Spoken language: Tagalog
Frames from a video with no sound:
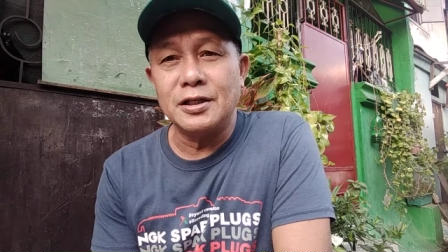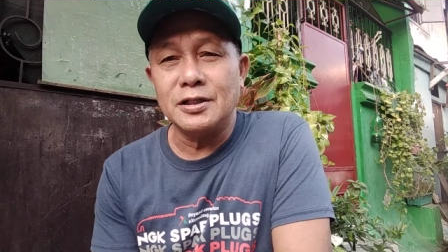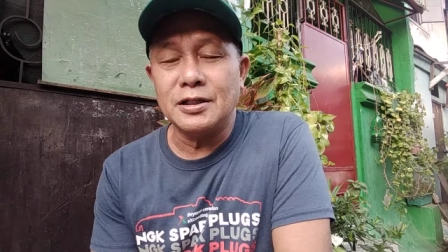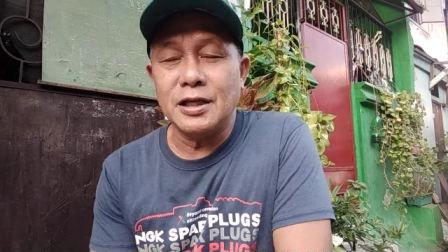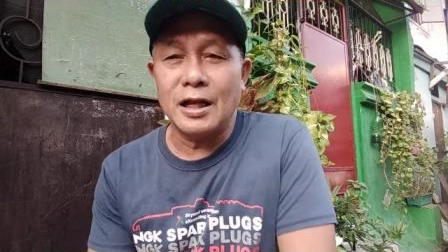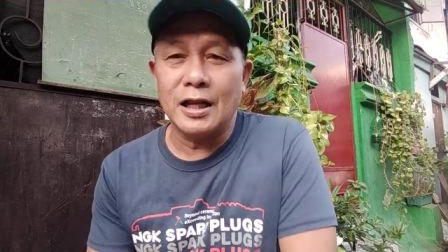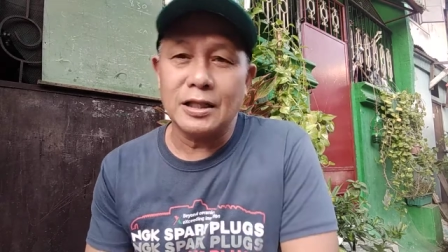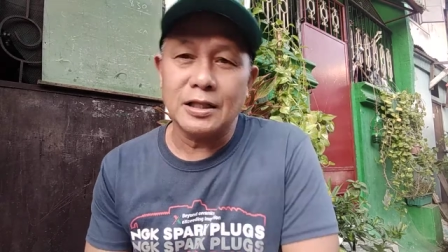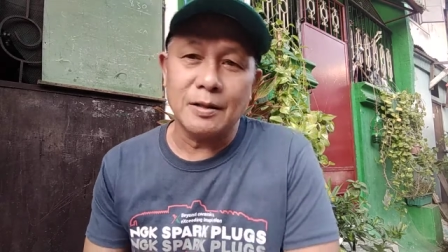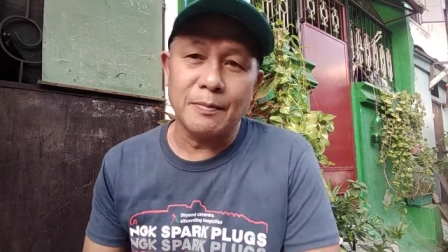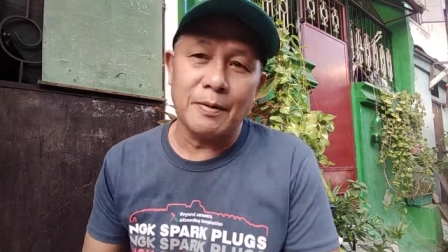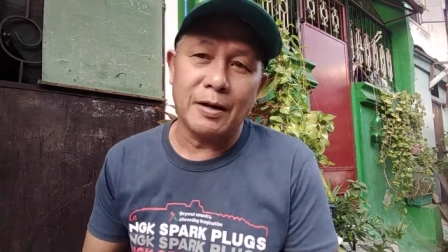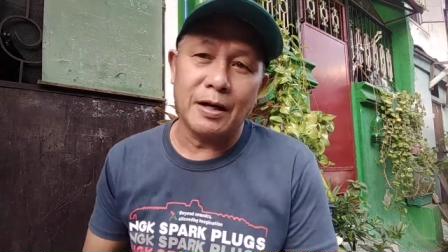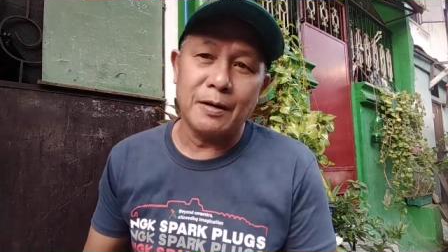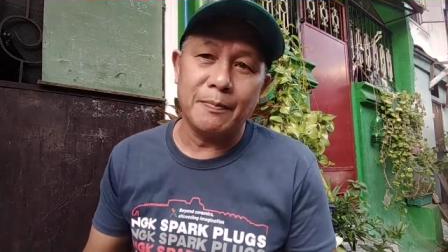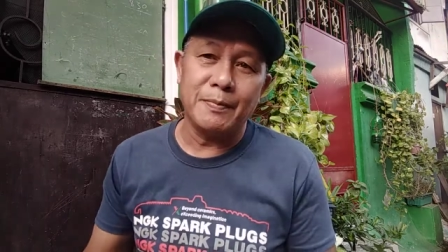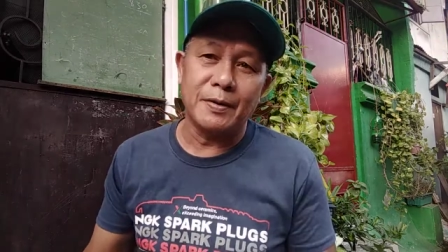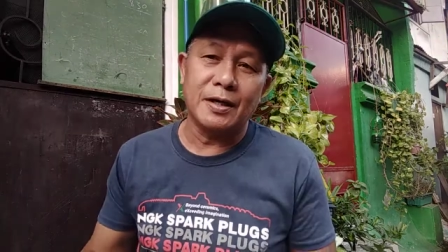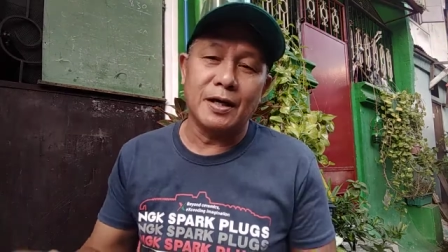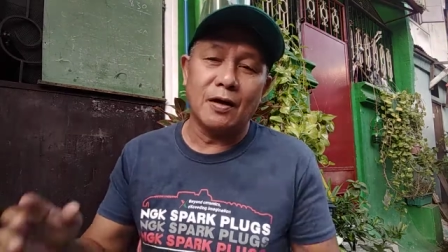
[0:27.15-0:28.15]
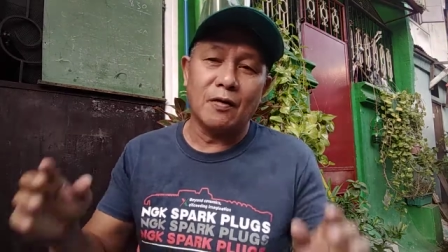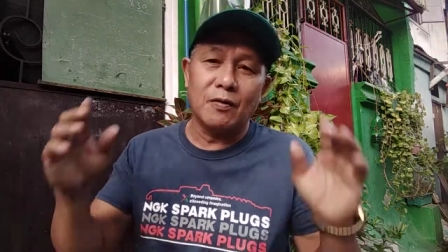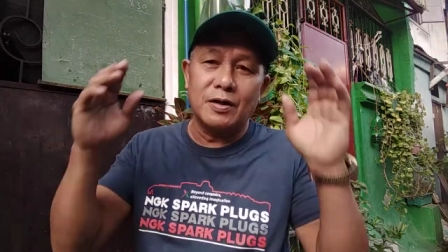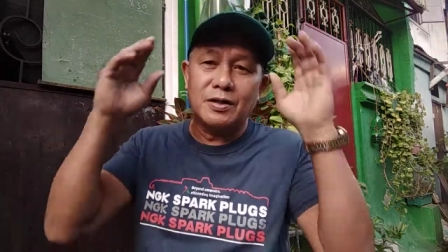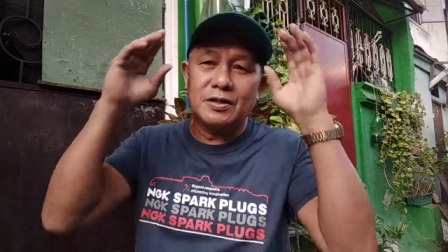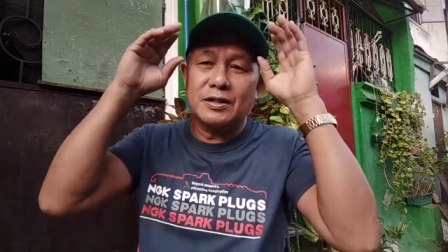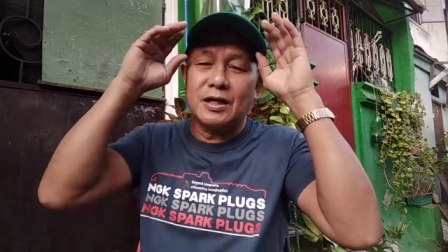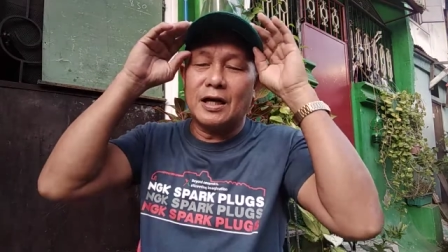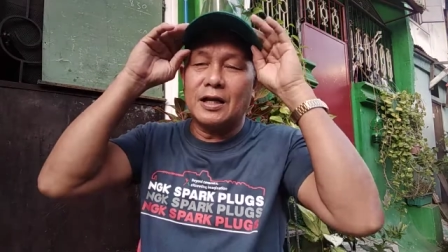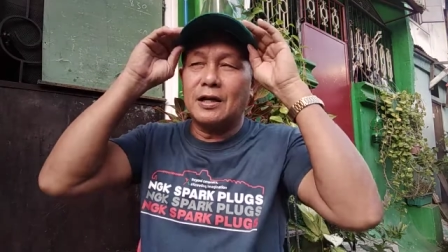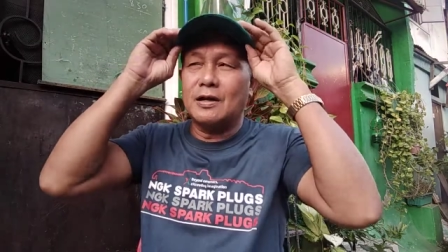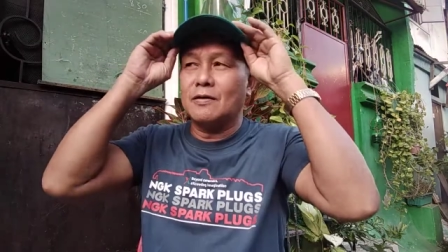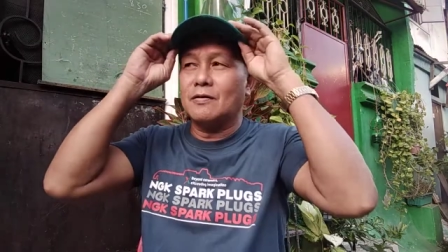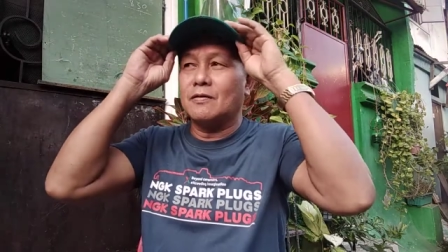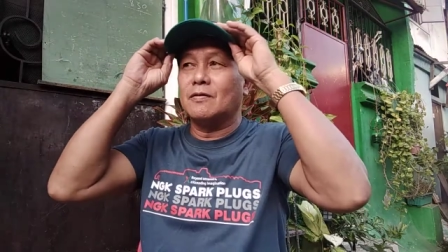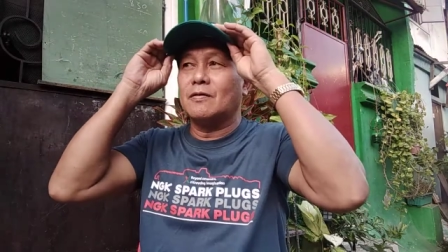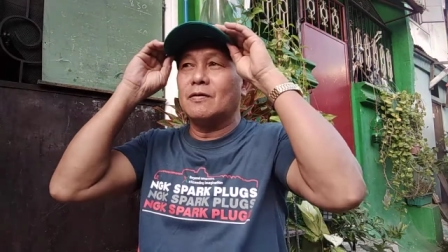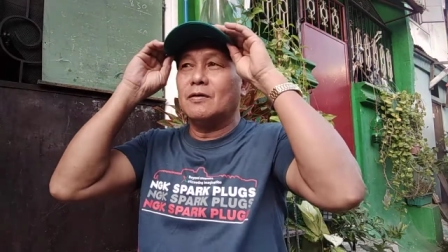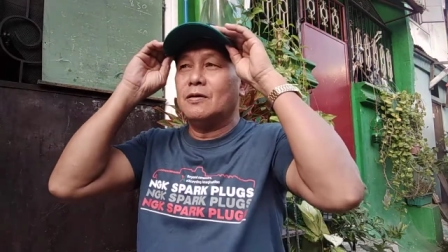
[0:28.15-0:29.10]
sa lahat ng mga nabigyan ko ng channel ko